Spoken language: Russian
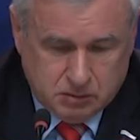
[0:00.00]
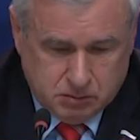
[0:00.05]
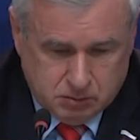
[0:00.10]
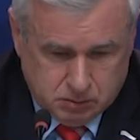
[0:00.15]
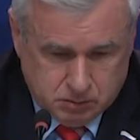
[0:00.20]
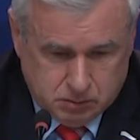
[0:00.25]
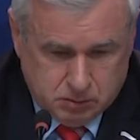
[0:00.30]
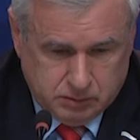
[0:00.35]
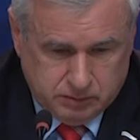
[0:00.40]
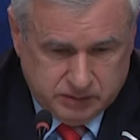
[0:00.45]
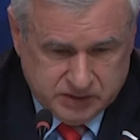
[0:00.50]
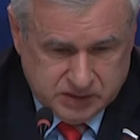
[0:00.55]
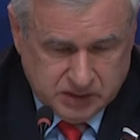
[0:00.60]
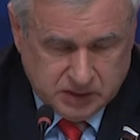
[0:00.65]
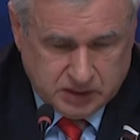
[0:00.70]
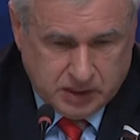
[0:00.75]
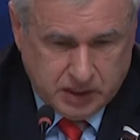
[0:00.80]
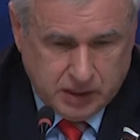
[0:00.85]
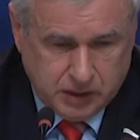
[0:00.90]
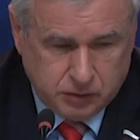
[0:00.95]

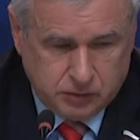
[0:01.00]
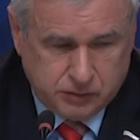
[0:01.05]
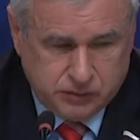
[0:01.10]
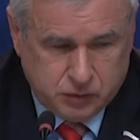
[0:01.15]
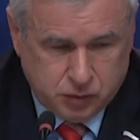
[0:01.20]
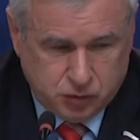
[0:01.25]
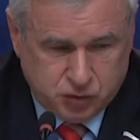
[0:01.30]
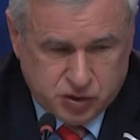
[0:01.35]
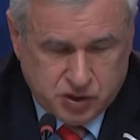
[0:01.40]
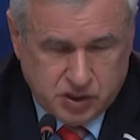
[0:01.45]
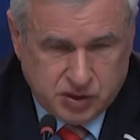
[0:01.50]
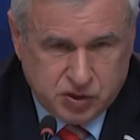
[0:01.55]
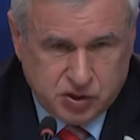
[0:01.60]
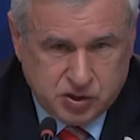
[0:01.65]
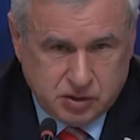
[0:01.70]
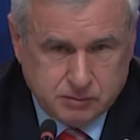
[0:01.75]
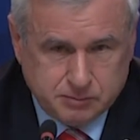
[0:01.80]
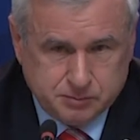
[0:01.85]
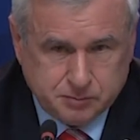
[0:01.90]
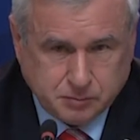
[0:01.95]
возникают все
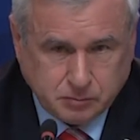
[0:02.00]
чаще